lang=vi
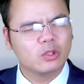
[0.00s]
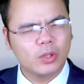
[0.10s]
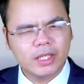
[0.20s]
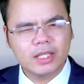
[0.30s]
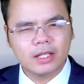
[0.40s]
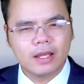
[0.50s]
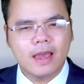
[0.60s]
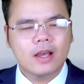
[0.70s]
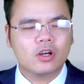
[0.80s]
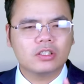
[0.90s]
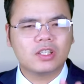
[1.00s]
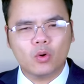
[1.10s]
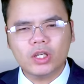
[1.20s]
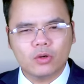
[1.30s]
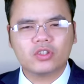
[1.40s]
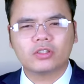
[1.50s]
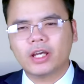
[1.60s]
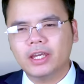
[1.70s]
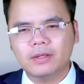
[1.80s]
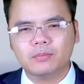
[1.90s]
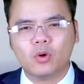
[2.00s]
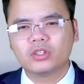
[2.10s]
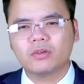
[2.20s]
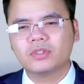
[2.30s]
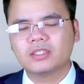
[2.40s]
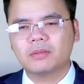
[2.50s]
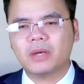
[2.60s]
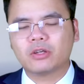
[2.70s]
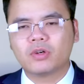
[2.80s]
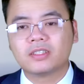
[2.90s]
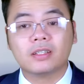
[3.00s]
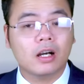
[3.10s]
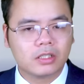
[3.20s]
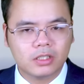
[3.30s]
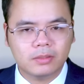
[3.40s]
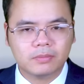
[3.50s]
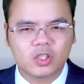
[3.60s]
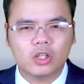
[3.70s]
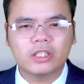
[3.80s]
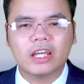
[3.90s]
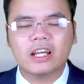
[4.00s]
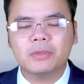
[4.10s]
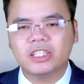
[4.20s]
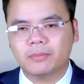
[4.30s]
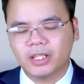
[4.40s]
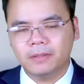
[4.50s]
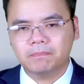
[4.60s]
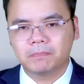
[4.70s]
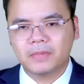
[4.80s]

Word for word: Tuy nhiên, có dấu hiệu cho thấy một trong những sân bay quân sự ở Crimea có thể đã bị nhắm đến.